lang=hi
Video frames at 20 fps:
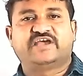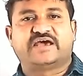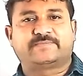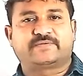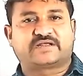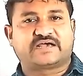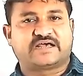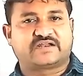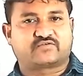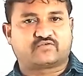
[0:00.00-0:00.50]

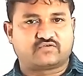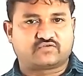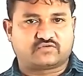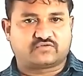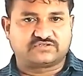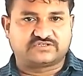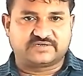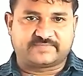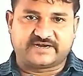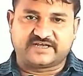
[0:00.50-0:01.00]
चार प्रकार
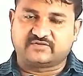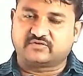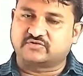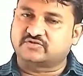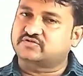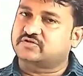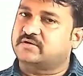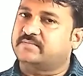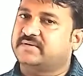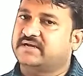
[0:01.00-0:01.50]
कौन कौन से पढ़े
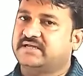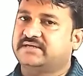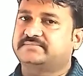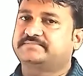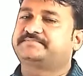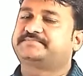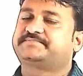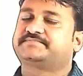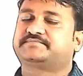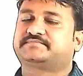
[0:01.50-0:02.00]
दोस्तों हमने
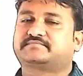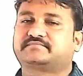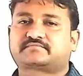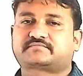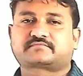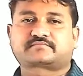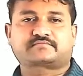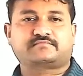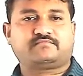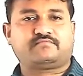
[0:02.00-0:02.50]

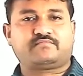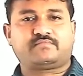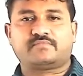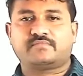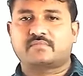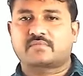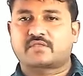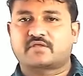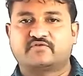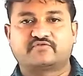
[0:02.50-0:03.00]

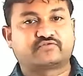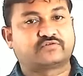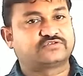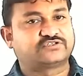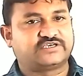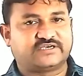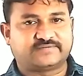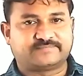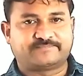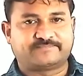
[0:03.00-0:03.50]

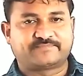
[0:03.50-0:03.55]
सोचिए